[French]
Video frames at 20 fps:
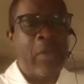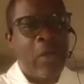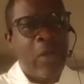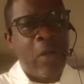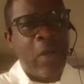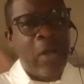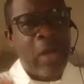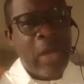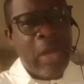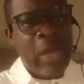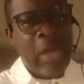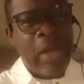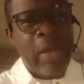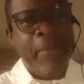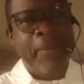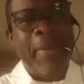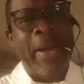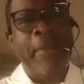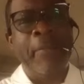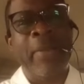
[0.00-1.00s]
Oh, ah,
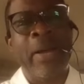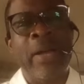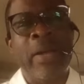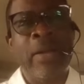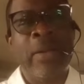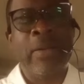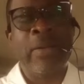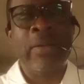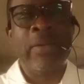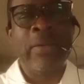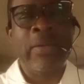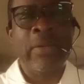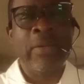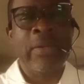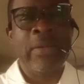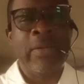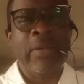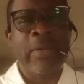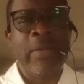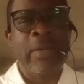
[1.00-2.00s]
maman.
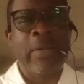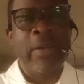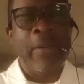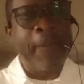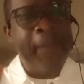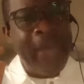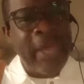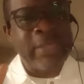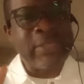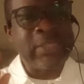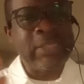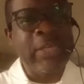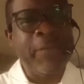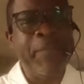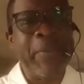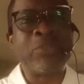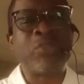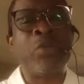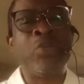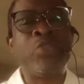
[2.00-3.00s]
Merci parce